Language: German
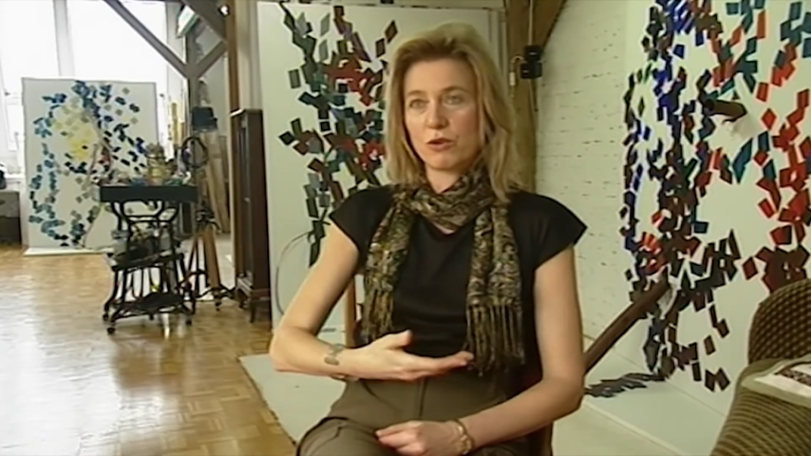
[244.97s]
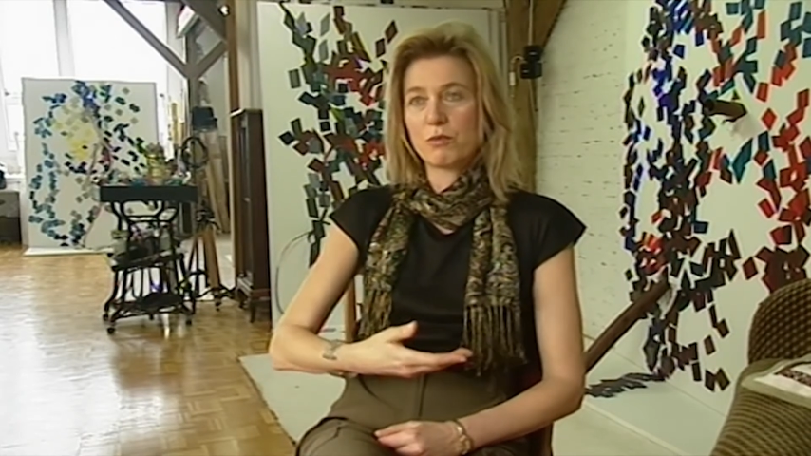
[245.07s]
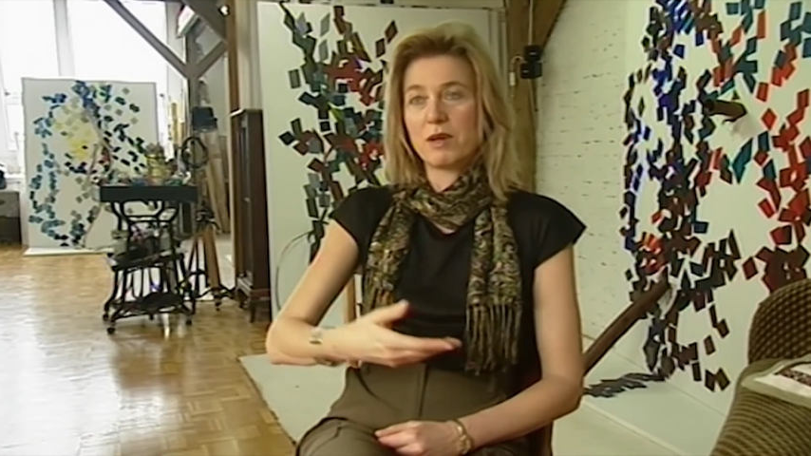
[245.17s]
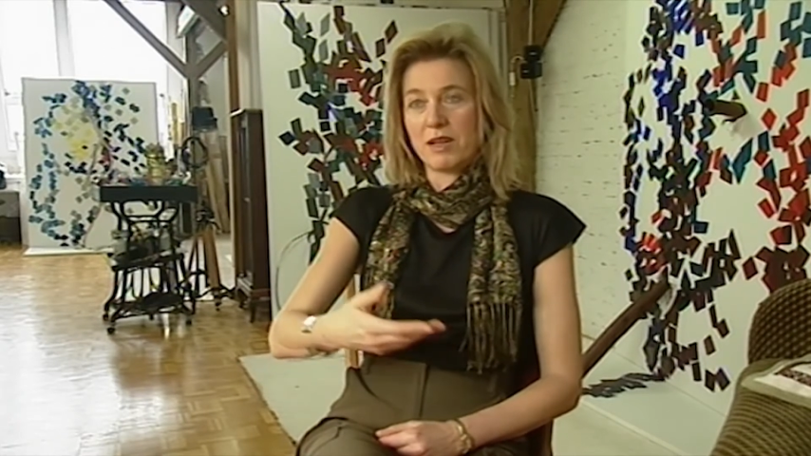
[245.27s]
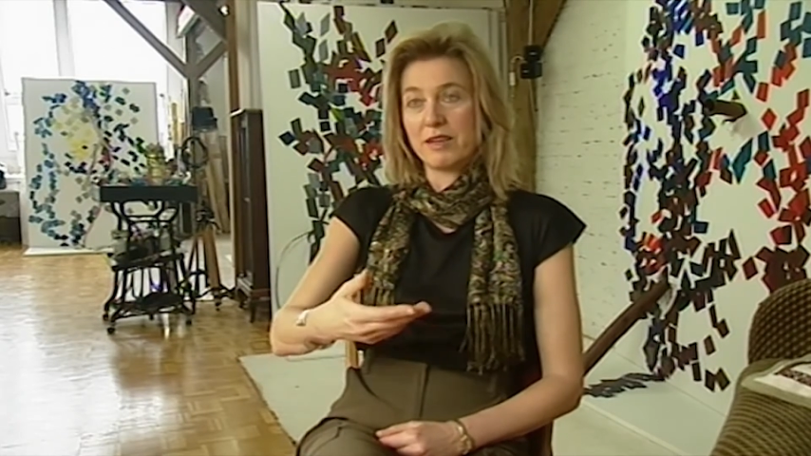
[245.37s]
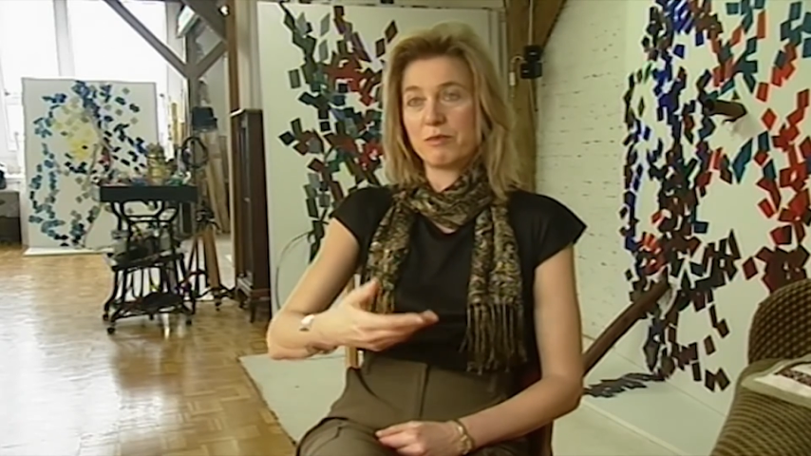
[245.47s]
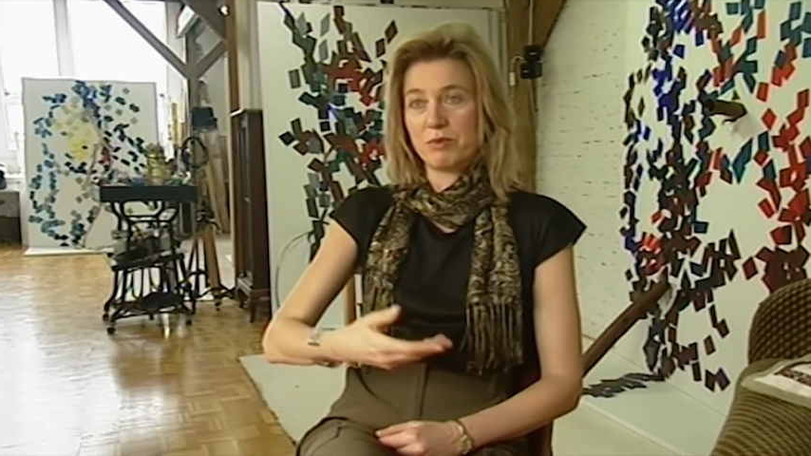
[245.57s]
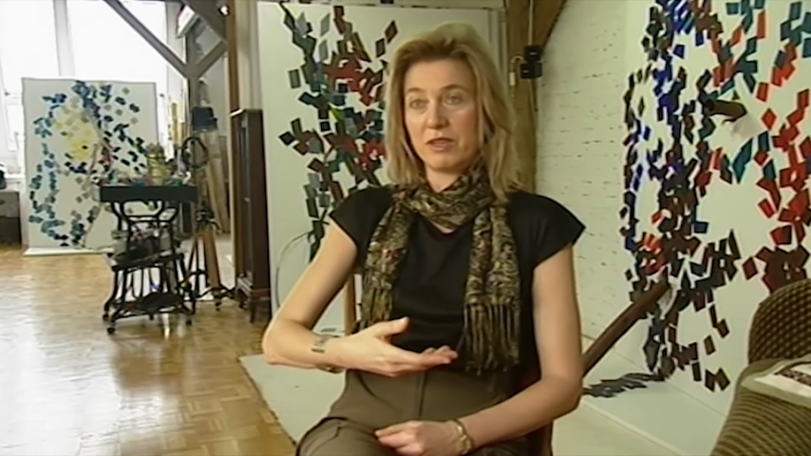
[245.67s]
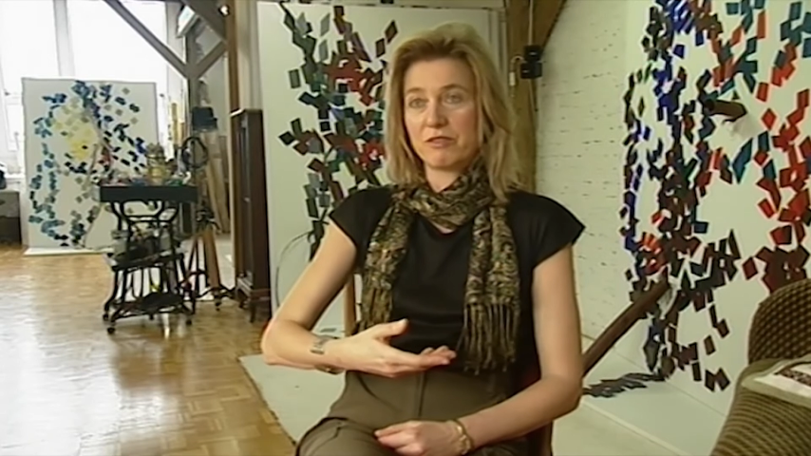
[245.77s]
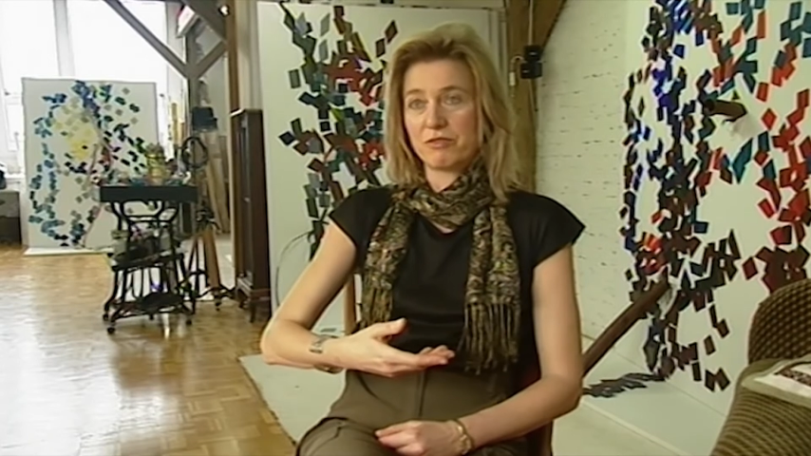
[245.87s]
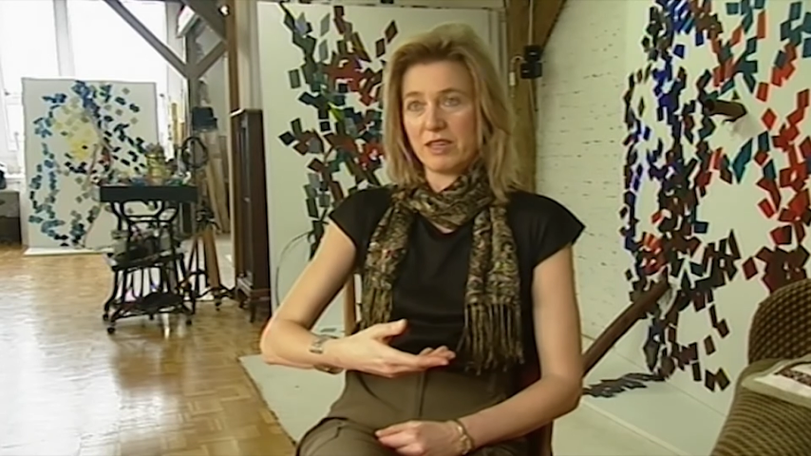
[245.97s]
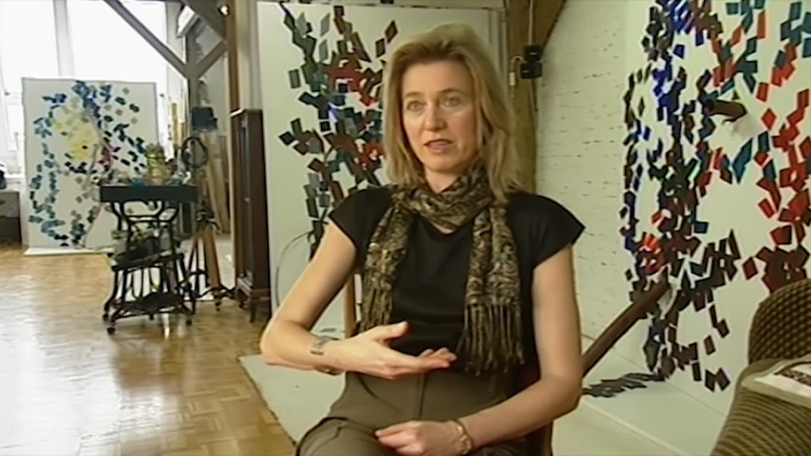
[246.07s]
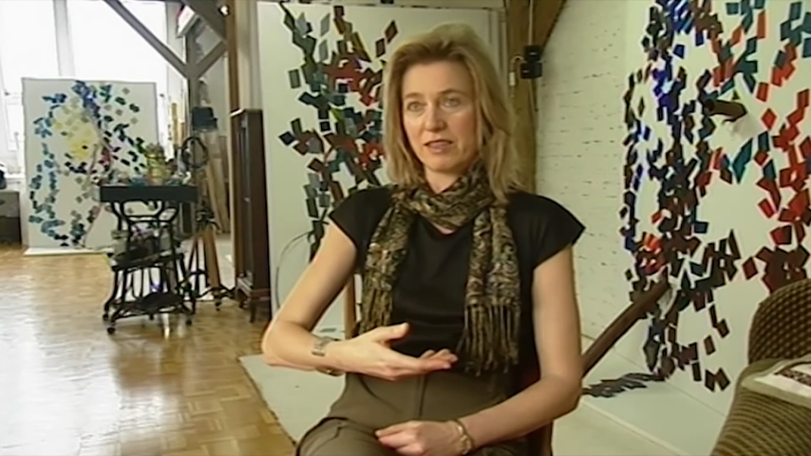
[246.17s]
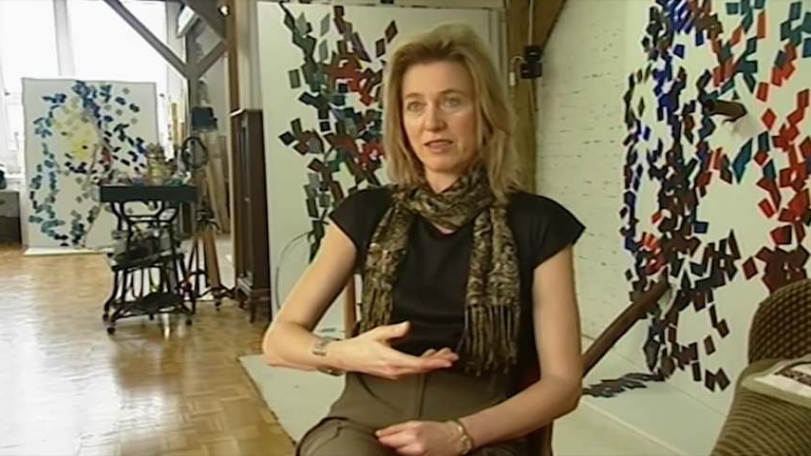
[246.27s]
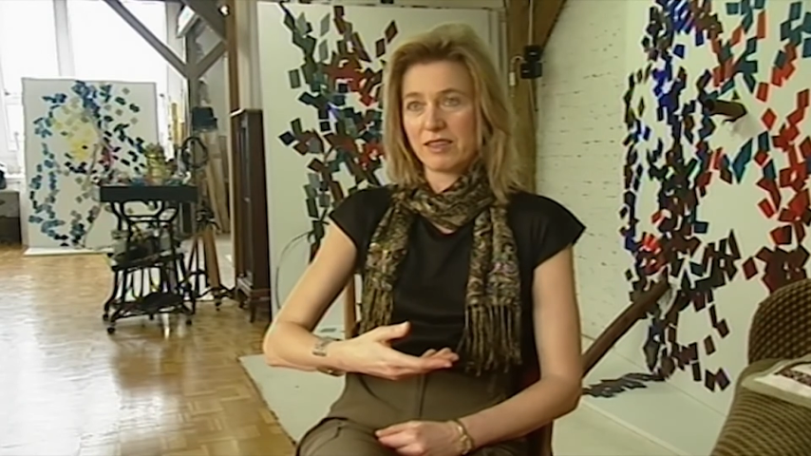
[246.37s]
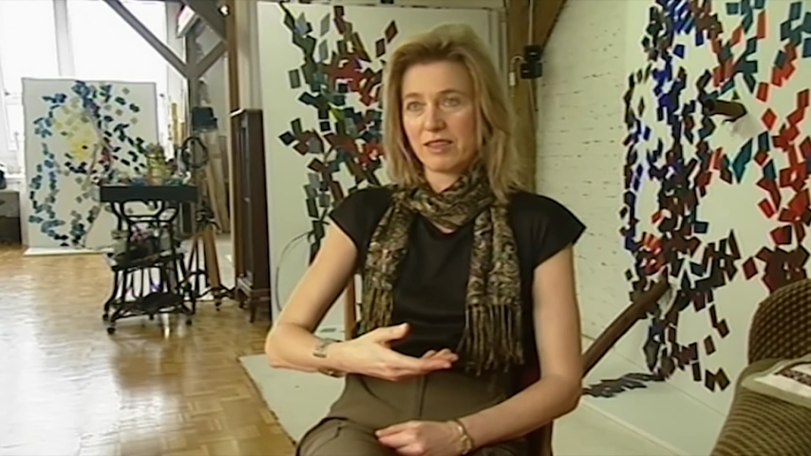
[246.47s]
nochmal eine Bildfläche.